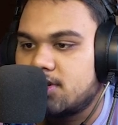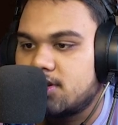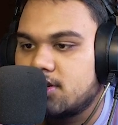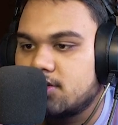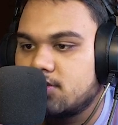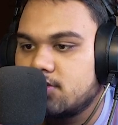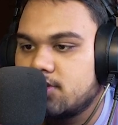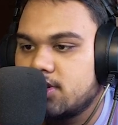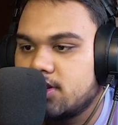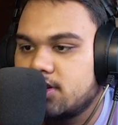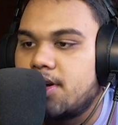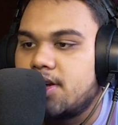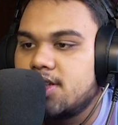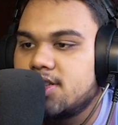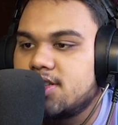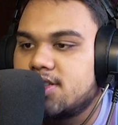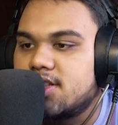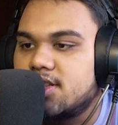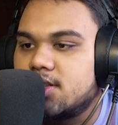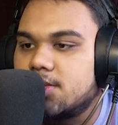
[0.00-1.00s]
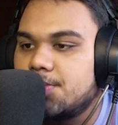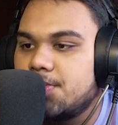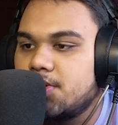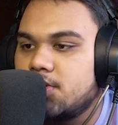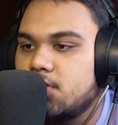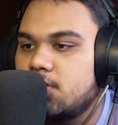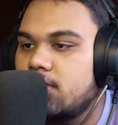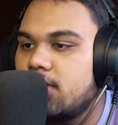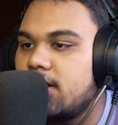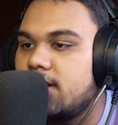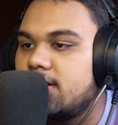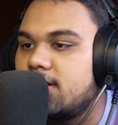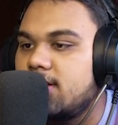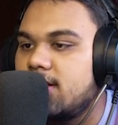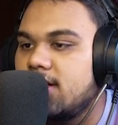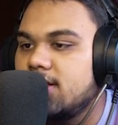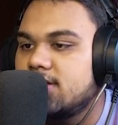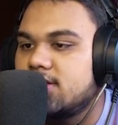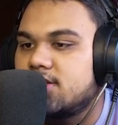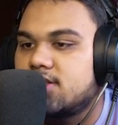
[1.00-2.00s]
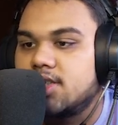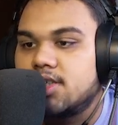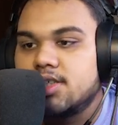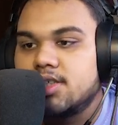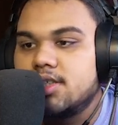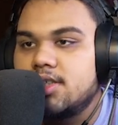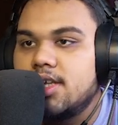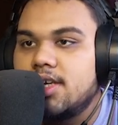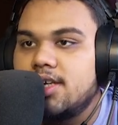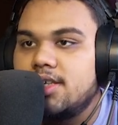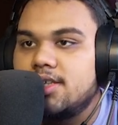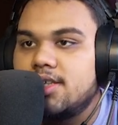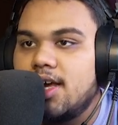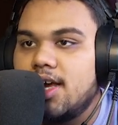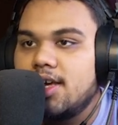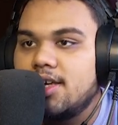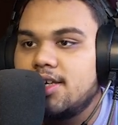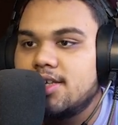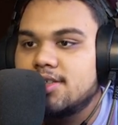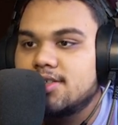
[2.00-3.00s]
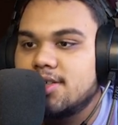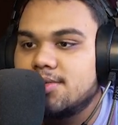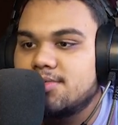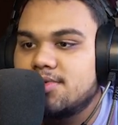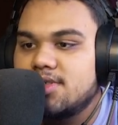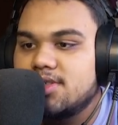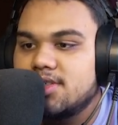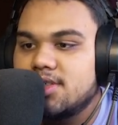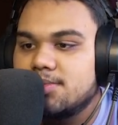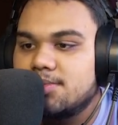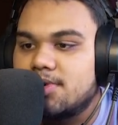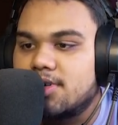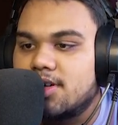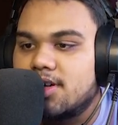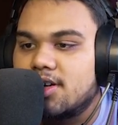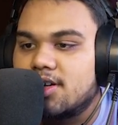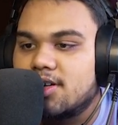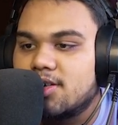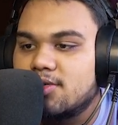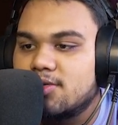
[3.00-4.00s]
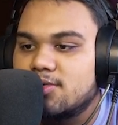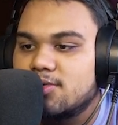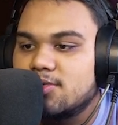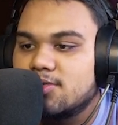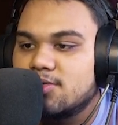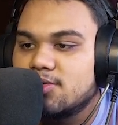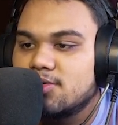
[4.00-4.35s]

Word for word: बना दो एक मैंने छत भी तो नहीं दिया छत नहीं दिया ये सब चीज़ें बना रहा हूँ